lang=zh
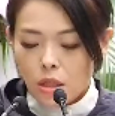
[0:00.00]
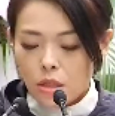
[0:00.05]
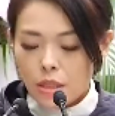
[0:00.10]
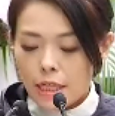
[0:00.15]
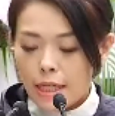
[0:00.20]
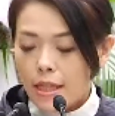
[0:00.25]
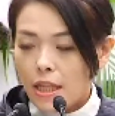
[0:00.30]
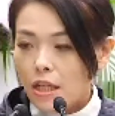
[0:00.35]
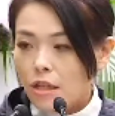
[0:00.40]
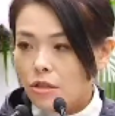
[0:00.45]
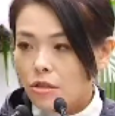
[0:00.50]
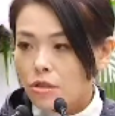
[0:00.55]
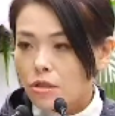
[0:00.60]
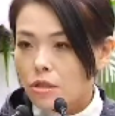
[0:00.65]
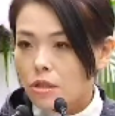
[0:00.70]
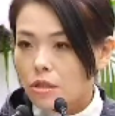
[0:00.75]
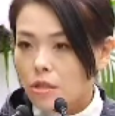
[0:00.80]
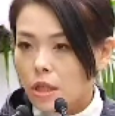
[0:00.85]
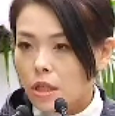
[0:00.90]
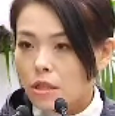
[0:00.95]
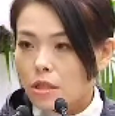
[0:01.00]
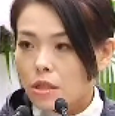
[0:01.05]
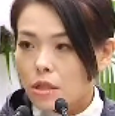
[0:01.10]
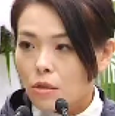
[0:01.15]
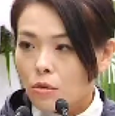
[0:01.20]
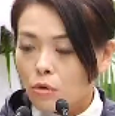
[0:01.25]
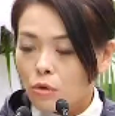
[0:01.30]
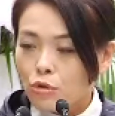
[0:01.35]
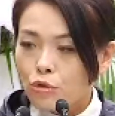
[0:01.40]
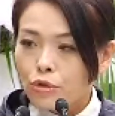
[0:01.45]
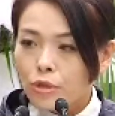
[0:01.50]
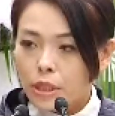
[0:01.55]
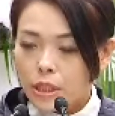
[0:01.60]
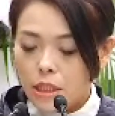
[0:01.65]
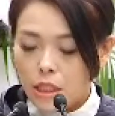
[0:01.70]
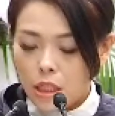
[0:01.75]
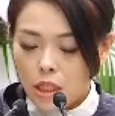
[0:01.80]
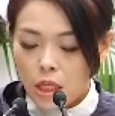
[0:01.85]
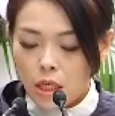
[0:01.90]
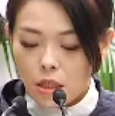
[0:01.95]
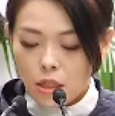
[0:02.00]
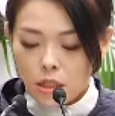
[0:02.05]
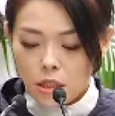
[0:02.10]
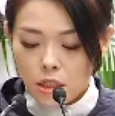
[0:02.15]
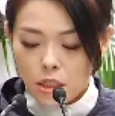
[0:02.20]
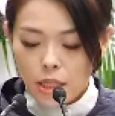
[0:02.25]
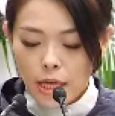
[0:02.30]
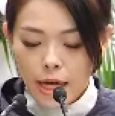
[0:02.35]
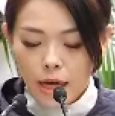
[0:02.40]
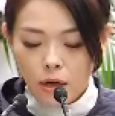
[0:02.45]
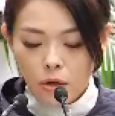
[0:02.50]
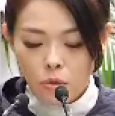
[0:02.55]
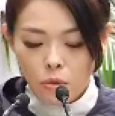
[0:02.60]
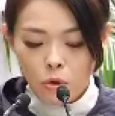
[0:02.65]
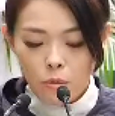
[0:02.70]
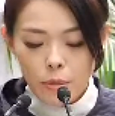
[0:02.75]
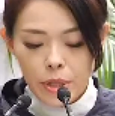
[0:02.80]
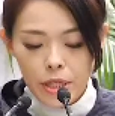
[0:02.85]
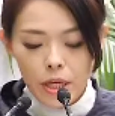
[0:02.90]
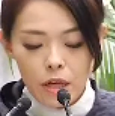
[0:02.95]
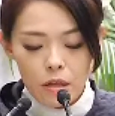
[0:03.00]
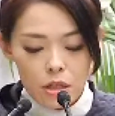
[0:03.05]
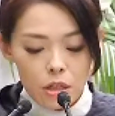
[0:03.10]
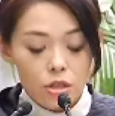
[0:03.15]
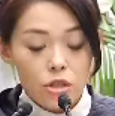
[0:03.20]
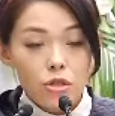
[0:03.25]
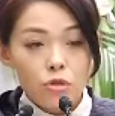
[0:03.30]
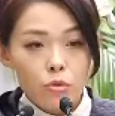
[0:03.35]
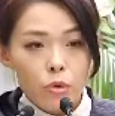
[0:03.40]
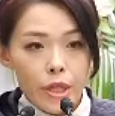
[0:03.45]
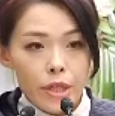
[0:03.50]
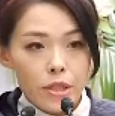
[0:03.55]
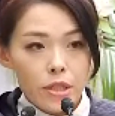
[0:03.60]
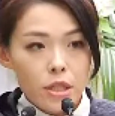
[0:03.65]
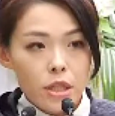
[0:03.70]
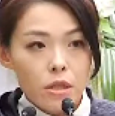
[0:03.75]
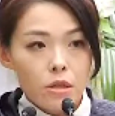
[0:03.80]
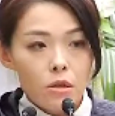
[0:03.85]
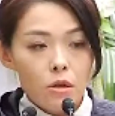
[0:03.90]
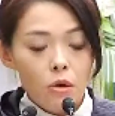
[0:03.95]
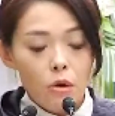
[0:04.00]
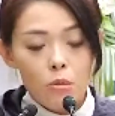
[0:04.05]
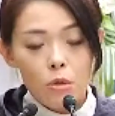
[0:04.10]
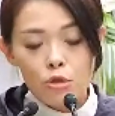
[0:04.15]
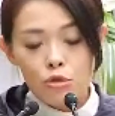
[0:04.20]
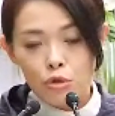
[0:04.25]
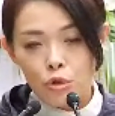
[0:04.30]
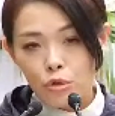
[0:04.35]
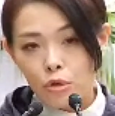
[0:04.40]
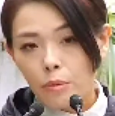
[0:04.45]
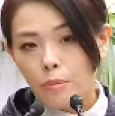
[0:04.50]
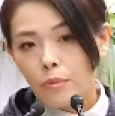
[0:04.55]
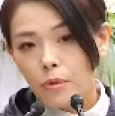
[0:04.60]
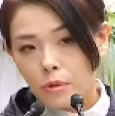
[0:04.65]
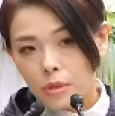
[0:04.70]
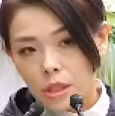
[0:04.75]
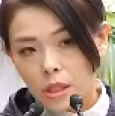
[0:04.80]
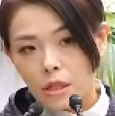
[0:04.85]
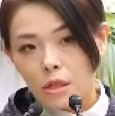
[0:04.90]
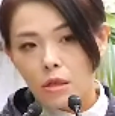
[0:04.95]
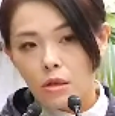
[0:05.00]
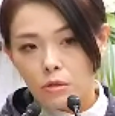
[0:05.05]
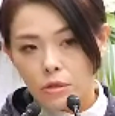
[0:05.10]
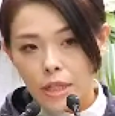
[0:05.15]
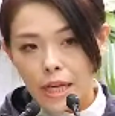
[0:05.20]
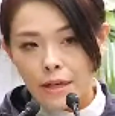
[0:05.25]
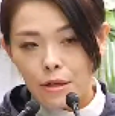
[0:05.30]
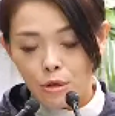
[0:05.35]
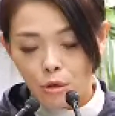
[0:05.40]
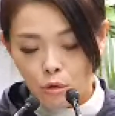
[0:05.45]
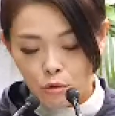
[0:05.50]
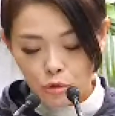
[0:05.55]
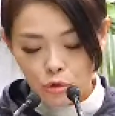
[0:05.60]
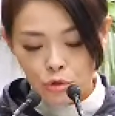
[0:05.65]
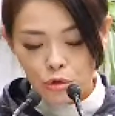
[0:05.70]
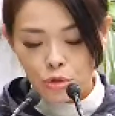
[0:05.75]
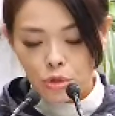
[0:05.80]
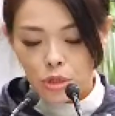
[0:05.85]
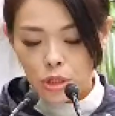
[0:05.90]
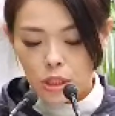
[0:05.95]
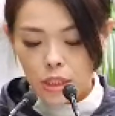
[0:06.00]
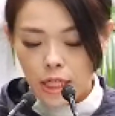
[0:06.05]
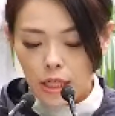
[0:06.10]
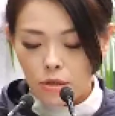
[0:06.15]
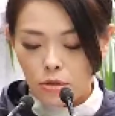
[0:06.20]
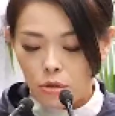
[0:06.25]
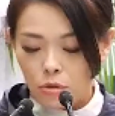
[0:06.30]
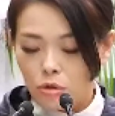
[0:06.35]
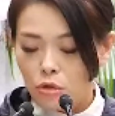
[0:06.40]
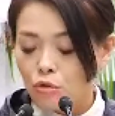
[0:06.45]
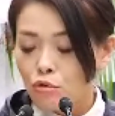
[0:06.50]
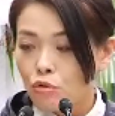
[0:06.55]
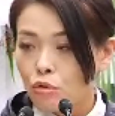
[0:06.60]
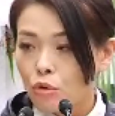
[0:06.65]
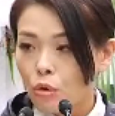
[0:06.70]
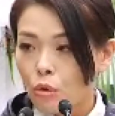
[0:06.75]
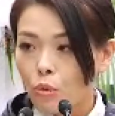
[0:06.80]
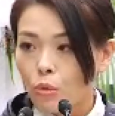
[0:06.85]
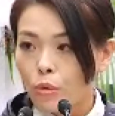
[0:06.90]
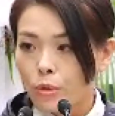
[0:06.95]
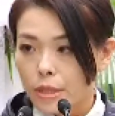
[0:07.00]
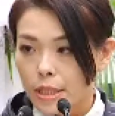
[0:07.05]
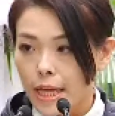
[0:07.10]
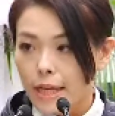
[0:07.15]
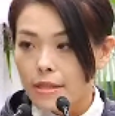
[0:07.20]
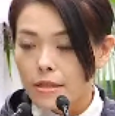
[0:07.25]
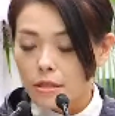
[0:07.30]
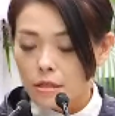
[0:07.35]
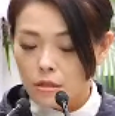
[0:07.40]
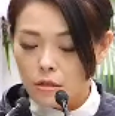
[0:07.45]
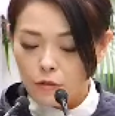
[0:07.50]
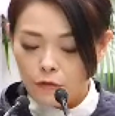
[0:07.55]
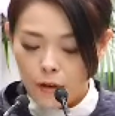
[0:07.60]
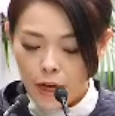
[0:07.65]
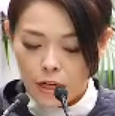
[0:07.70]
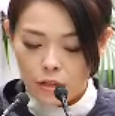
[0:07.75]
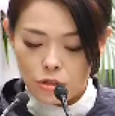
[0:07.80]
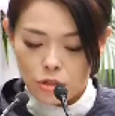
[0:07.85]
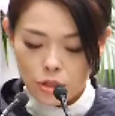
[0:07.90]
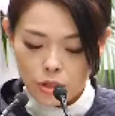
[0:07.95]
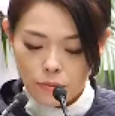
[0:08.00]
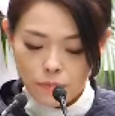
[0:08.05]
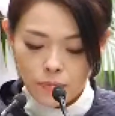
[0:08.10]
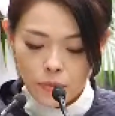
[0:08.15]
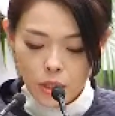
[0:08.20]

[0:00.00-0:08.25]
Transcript: 在历史的这一些过去的经验以下，我们要以史为鉴。我们绝对不能够再容许相同的错误再次的发生。